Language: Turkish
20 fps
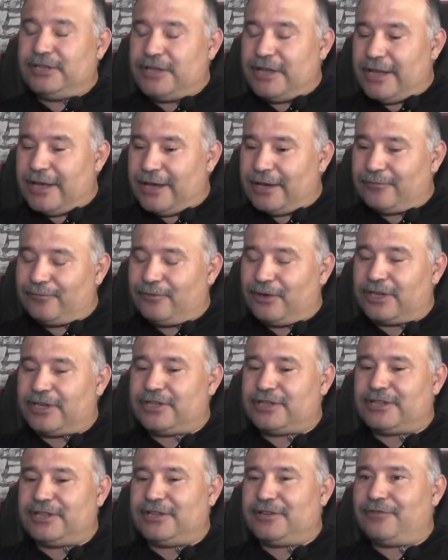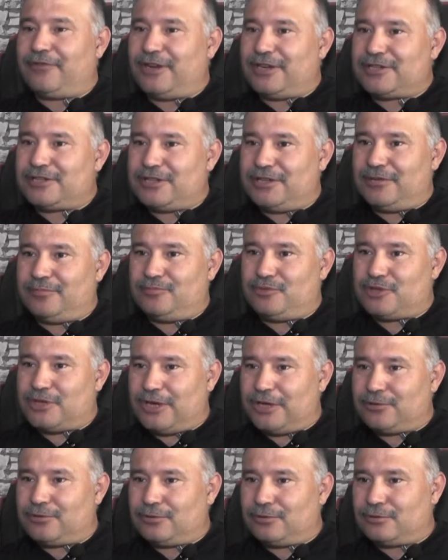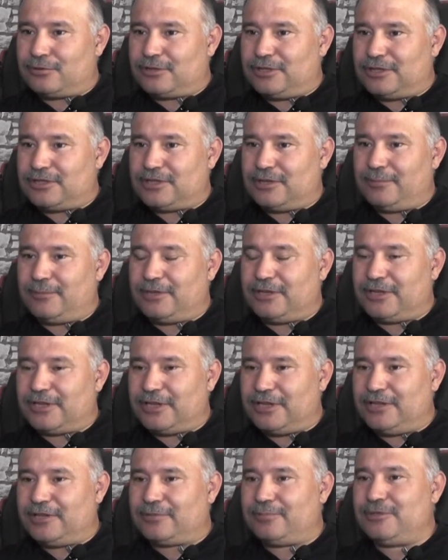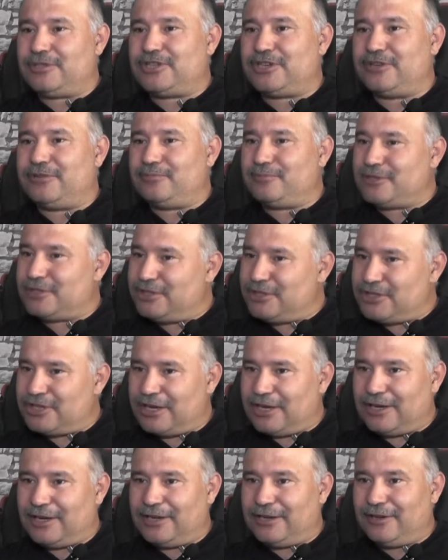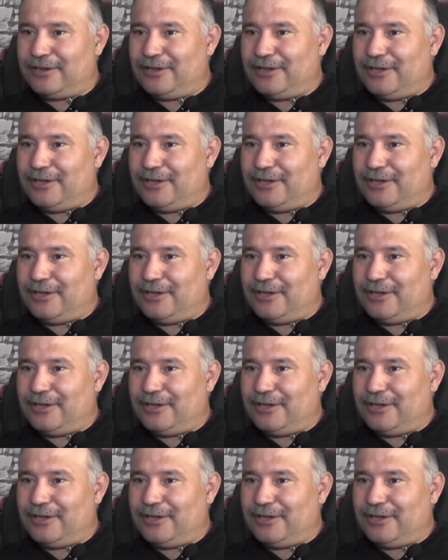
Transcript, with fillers: Eğer vakitleri varsa müsait oldukları zamanla gelir bir çayımızı içerler.